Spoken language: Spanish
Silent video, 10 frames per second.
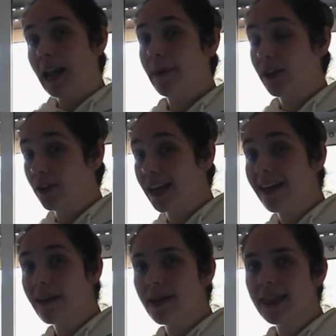La mayoría
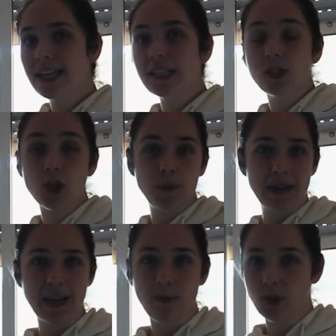de veces nos
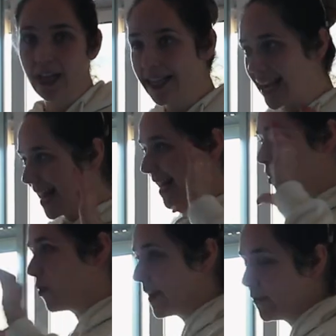pasamos el día
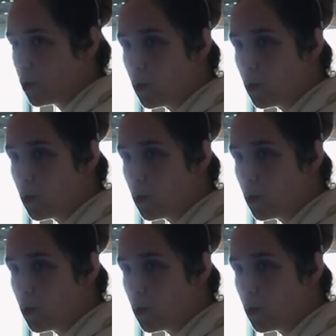recogiendo